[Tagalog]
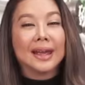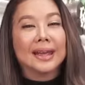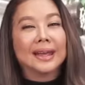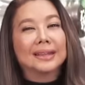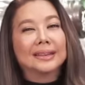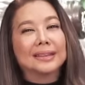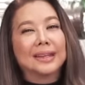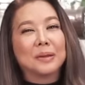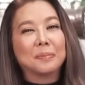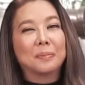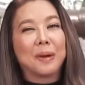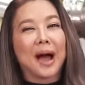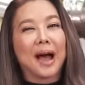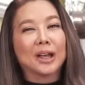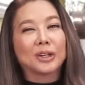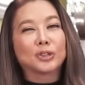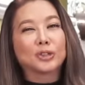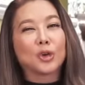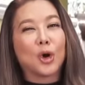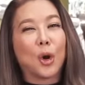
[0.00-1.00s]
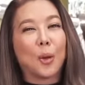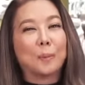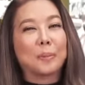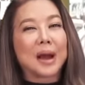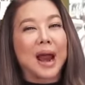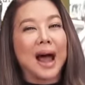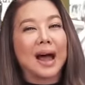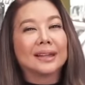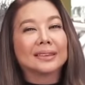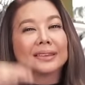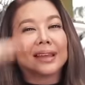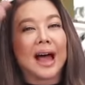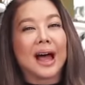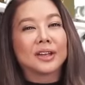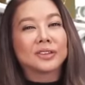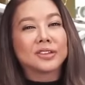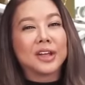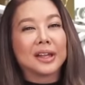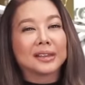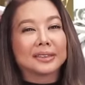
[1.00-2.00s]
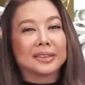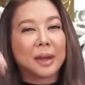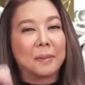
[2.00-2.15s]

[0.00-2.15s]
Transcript: hindi ba sobra ang taas ng